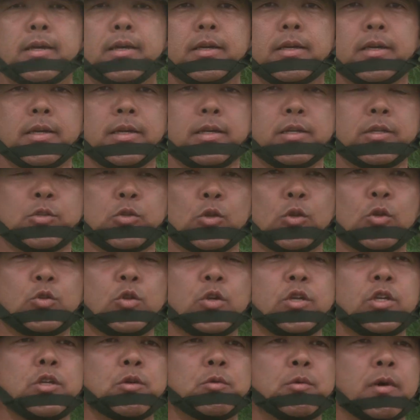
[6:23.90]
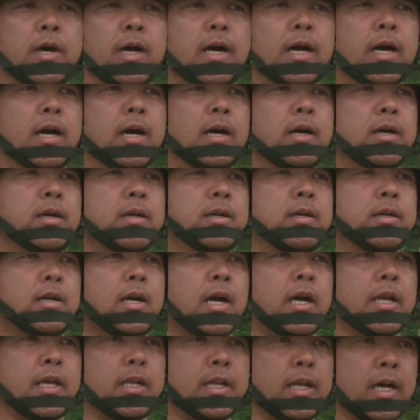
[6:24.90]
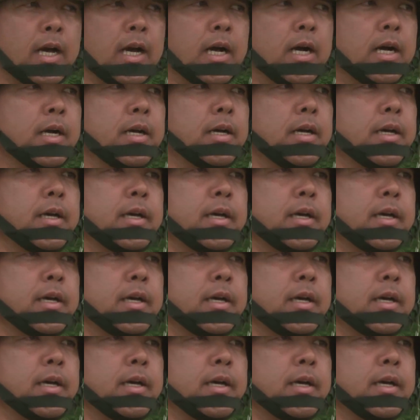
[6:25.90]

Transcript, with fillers: えー、その時には彼ら、